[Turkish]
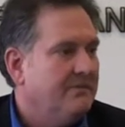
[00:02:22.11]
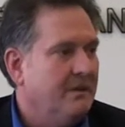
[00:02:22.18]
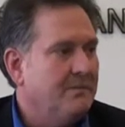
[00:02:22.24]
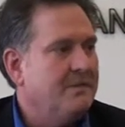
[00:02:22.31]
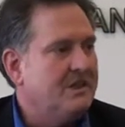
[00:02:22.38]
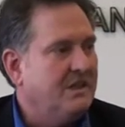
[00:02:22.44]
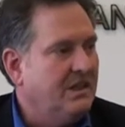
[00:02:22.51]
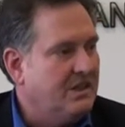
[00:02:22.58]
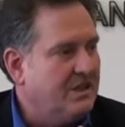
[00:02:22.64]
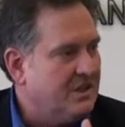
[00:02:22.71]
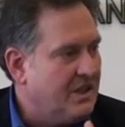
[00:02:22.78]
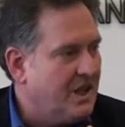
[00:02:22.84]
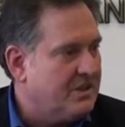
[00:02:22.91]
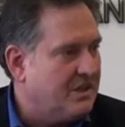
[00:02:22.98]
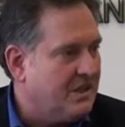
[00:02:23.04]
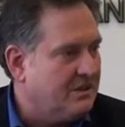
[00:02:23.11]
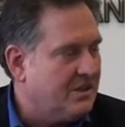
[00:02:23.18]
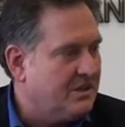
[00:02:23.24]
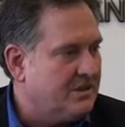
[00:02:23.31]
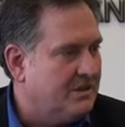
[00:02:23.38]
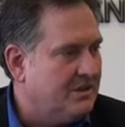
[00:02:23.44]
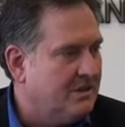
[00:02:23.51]
Ve biz ilki
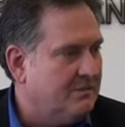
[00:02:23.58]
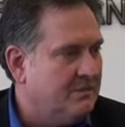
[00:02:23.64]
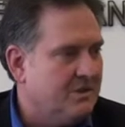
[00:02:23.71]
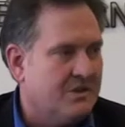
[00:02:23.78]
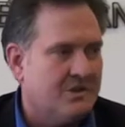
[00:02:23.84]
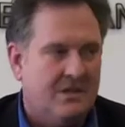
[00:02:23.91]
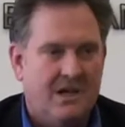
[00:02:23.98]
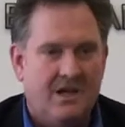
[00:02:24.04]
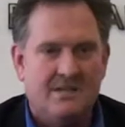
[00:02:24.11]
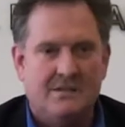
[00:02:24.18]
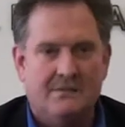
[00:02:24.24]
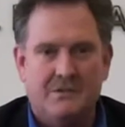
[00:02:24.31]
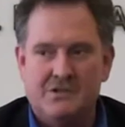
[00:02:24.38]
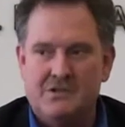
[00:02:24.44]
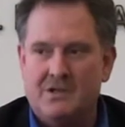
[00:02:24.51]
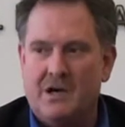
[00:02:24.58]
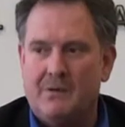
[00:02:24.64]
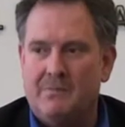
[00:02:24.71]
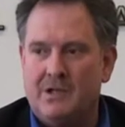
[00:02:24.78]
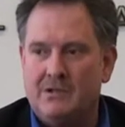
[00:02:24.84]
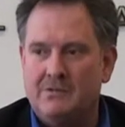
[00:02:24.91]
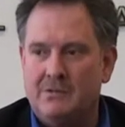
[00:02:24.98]
gerçekleştirdiğimiz için her zaman için
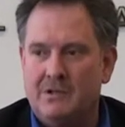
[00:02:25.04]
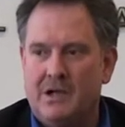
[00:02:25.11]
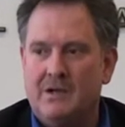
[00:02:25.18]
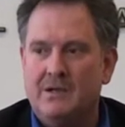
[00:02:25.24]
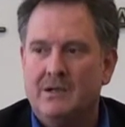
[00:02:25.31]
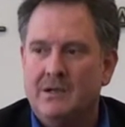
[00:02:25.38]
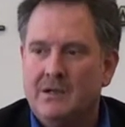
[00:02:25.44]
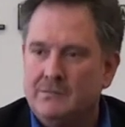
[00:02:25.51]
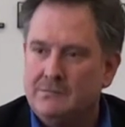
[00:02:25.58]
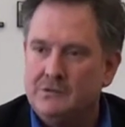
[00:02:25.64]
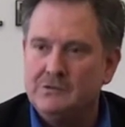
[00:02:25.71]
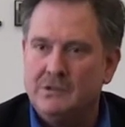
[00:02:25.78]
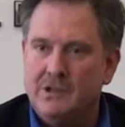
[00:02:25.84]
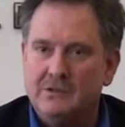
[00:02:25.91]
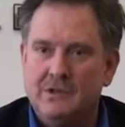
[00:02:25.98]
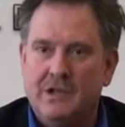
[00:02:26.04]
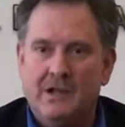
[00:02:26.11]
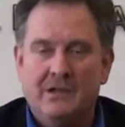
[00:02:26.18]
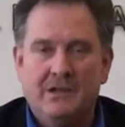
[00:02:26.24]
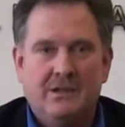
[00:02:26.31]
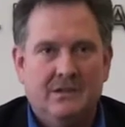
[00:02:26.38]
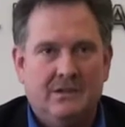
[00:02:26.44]
AK Parti olarak bundan
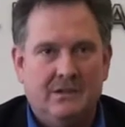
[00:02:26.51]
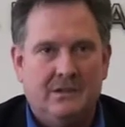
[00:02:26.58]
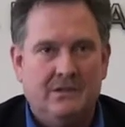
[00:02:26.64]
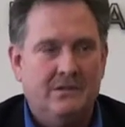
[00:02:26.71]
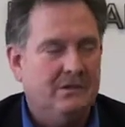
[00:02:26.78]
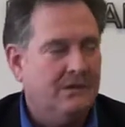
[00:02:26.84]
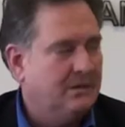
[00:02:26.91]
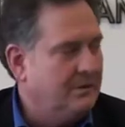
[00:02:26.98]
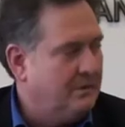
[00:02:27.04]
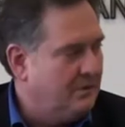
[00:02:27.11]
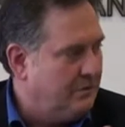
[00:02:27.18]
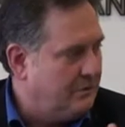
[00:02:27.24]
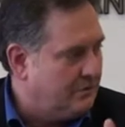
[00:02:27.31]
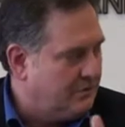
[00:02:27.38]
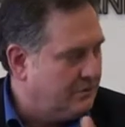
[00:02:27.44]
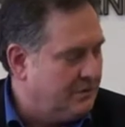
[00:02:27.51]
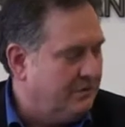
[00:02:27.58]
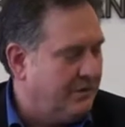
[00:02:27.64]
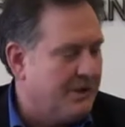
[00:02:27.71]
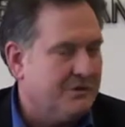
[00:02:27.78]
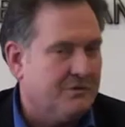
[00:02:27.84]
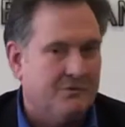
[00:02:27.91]
da e,
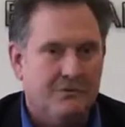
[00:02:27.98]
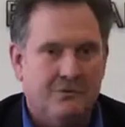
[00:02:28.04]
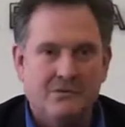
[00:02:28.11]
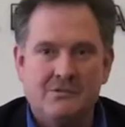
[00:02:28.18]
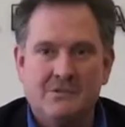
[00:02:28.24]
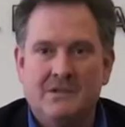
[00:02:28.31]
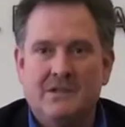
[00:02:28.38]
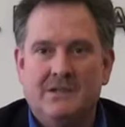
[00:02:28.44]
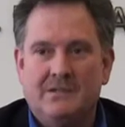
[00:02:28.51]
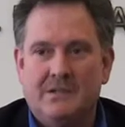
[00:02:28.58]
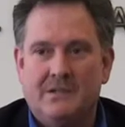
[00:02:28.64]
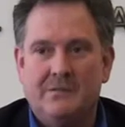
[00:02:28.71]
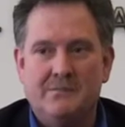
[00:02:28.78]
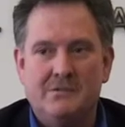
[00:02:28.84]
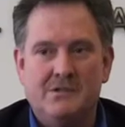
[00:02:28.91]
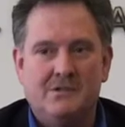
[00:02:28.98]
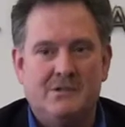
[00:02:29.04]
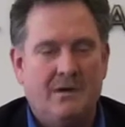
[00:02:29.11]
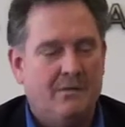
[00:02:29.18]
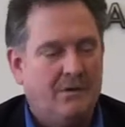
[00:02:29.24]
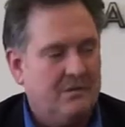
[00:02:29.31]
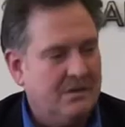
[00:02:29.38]
kıvaç duyuyoruz. Tabii biz
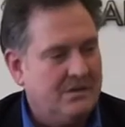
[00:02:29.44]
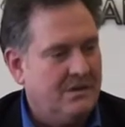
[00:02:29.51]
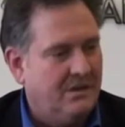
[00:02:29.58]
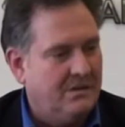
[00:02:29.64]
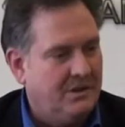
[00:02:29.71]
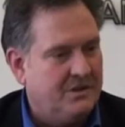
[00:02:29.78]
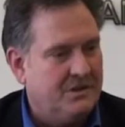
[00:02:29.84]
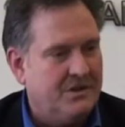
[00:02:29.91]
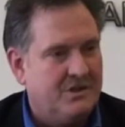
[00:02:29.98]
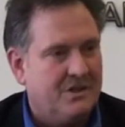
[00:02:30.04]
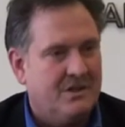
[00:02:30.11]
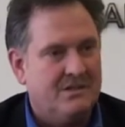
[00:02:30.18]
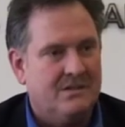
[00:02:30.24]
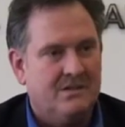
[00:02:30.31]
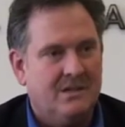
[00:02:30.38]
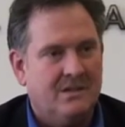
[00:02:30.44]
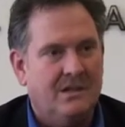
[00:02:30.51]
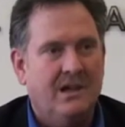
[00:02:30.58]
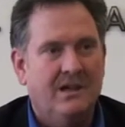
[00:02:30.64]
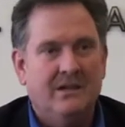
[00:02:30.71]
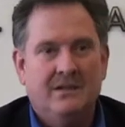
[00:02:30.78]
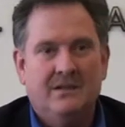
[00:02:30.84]
demokrasi anlayışı içerisinde
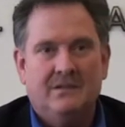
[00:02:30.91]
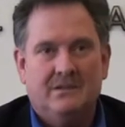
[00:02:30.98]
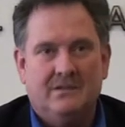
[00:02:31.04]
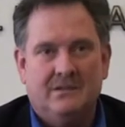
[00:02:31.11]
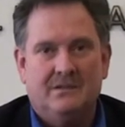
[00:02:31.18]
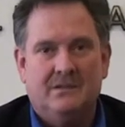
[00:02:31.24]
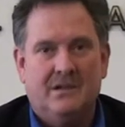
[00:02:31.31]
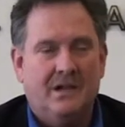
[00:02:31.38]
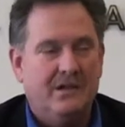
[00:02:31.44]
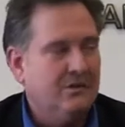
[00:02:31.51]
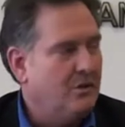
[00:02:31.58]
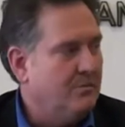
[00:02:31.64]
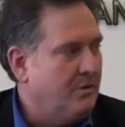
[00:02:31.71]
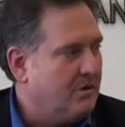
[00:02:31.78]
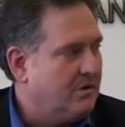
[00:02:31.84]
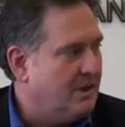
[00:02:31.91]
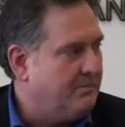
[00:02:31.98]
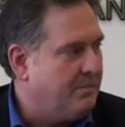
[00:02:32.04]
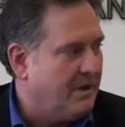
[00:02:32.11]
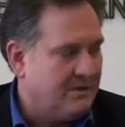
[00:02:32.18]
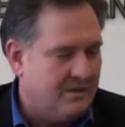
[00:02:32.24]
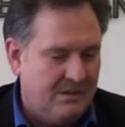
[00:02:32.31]
de e, en
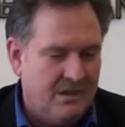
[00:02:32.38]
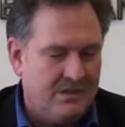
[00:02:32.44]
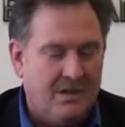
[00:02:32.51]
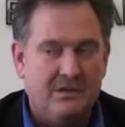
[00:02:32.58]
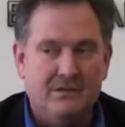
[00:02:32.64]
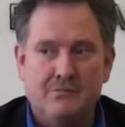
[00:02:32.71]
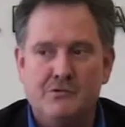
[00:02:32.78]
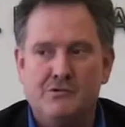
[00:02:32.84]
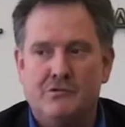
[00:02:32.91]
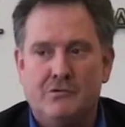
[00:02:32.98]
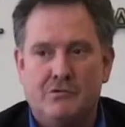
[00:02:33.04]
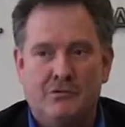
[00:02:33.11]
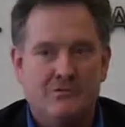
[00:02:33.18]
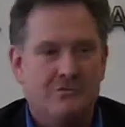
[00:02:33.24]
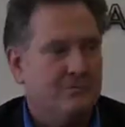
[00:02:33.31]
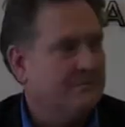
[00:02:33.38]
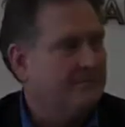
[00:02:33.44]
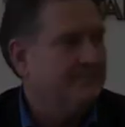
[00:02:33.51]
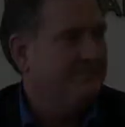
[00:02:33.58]
demokrat partide kendimizi görüyoruz.